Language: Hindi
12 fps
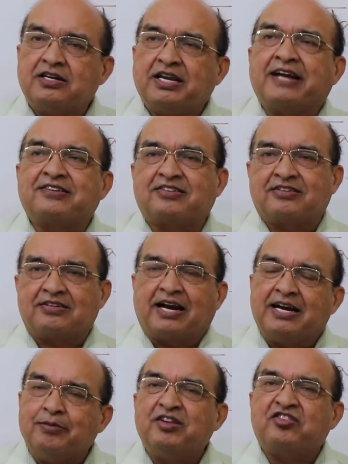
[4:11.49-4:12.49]
टैक्स
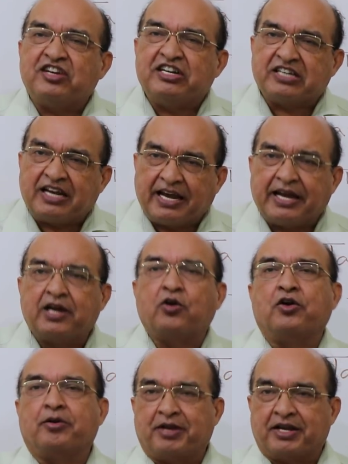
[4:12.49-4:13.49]
एडमिनिस्ट्रेशन है
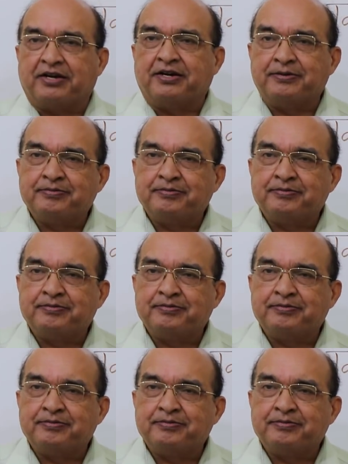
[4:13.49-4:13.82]
इकोनॉमी का